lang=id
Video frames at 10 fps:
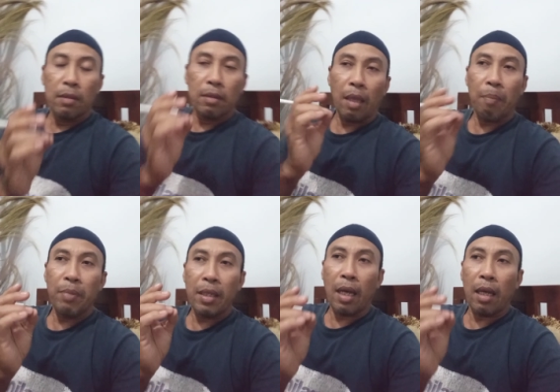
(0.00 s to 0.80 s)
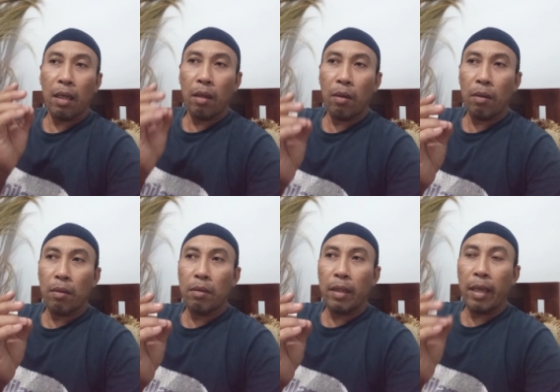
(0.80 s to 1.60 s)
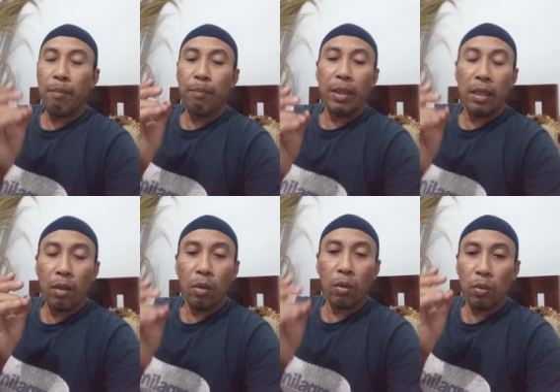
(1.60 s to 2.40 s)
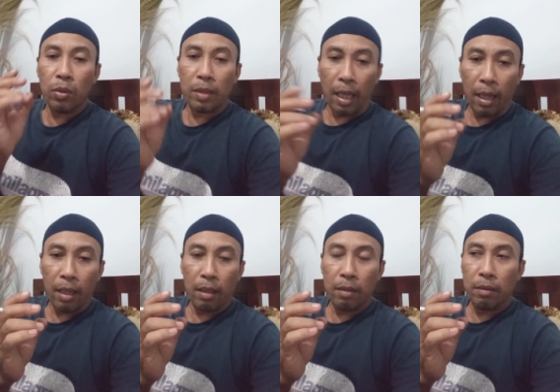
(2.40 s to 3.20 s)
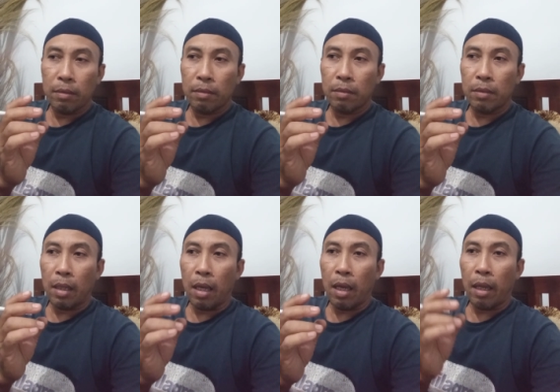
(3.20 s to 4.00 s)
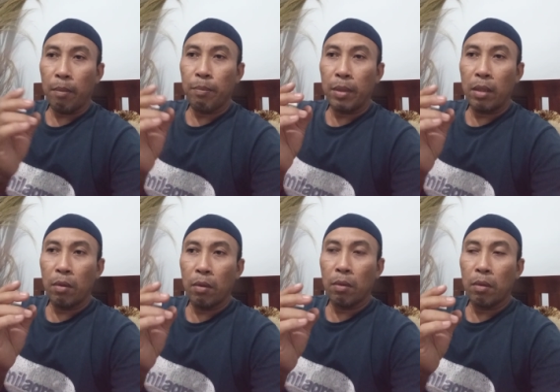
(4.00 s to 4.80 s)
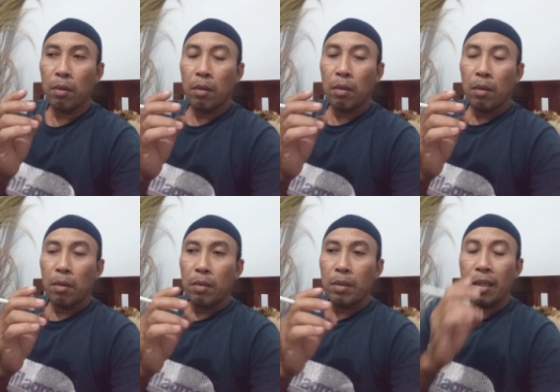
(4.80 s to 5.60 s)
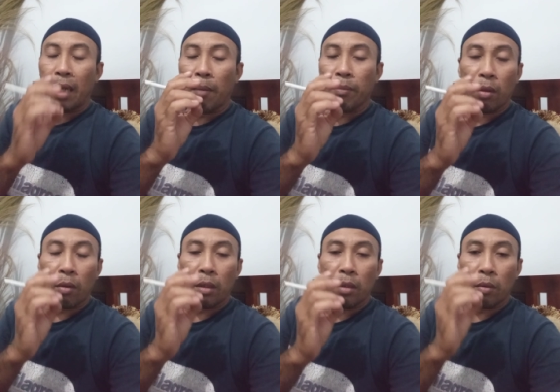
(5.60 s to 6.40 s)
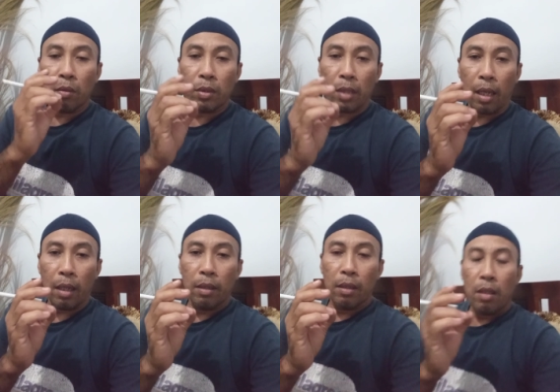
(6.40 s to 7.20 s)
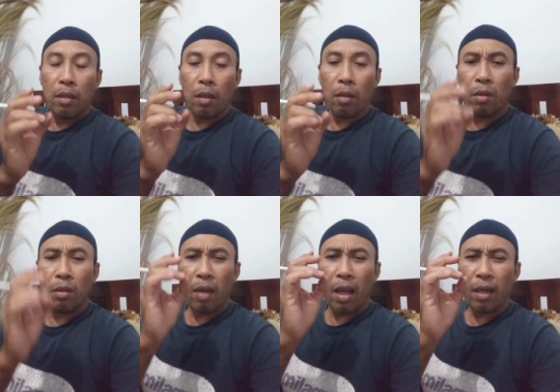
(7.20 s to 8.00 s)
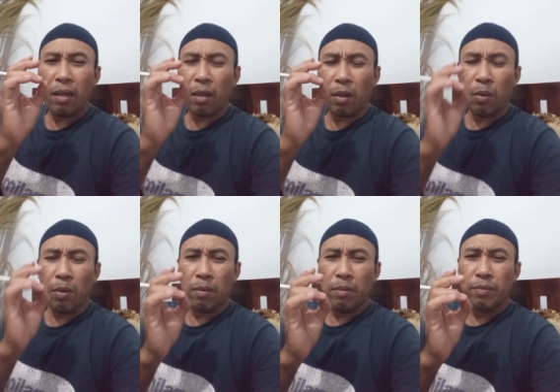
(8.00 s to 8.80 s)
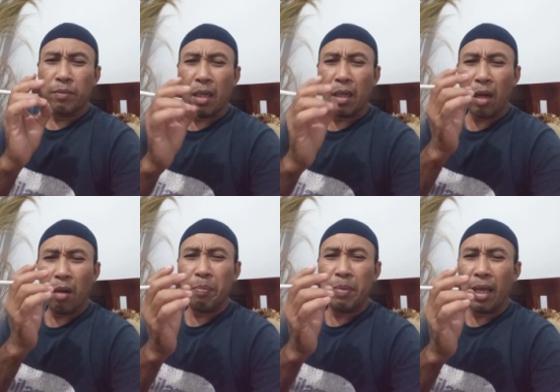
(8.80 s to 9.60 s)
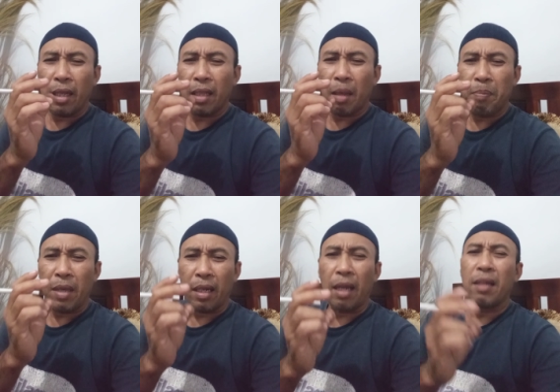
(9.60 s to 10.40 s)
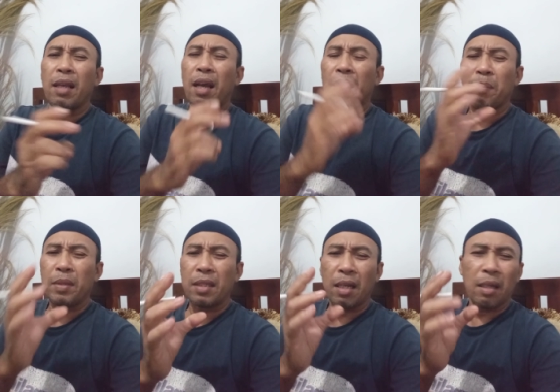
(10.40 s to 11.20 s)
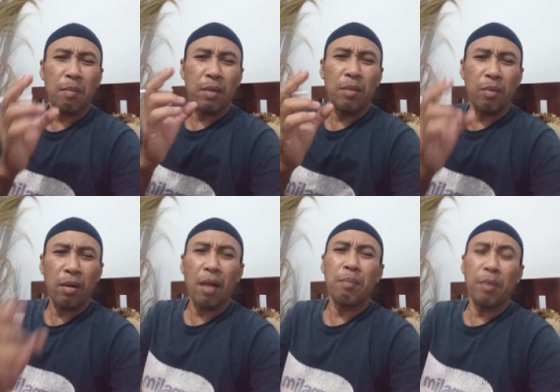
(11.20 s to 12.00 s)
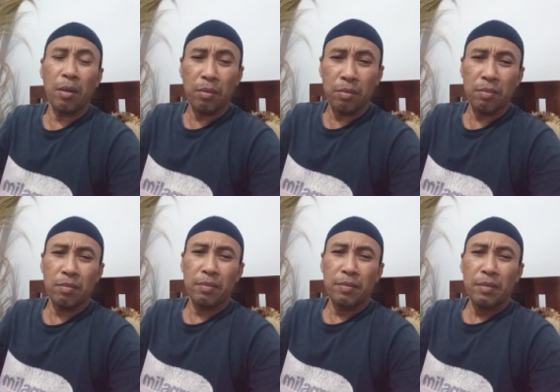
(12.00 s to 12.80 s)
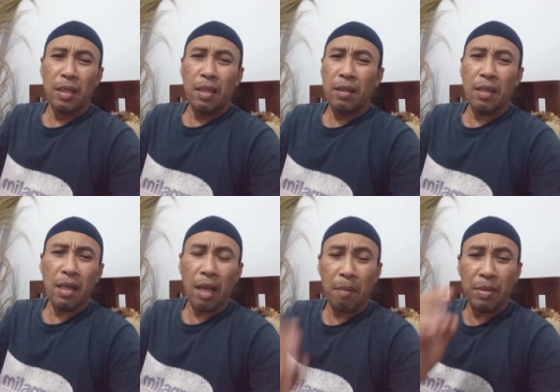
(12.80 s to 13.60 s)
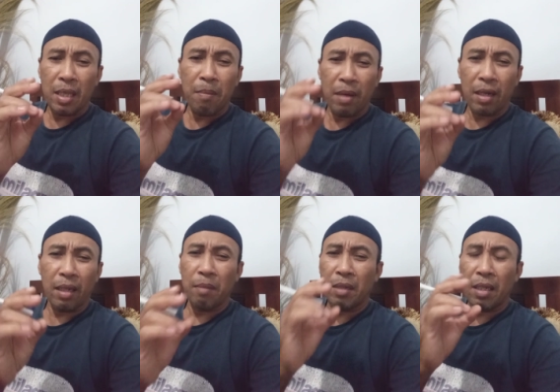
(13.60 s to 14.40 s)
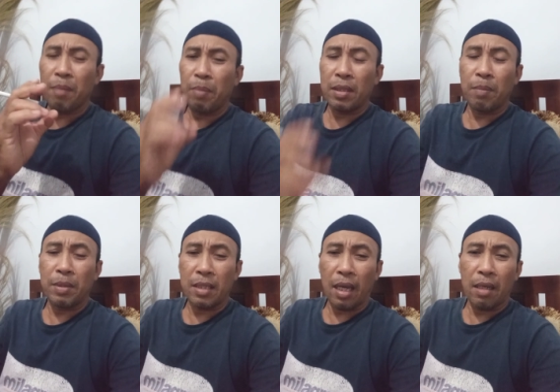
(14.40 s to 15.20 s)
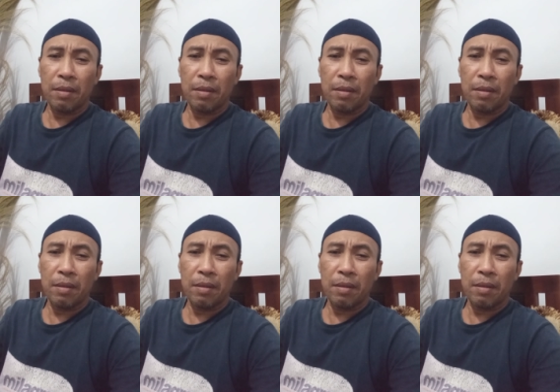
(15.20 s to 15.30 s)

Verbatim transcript: Tapi kalau embrio rusak, ya embrio di dalam telur itu rusak, telur itu akan keruh. Dan kalau biar kita biarkan dia akan pecah dan menimbulkan bau. Dia nggak bisa mengering, dia pasti pecah.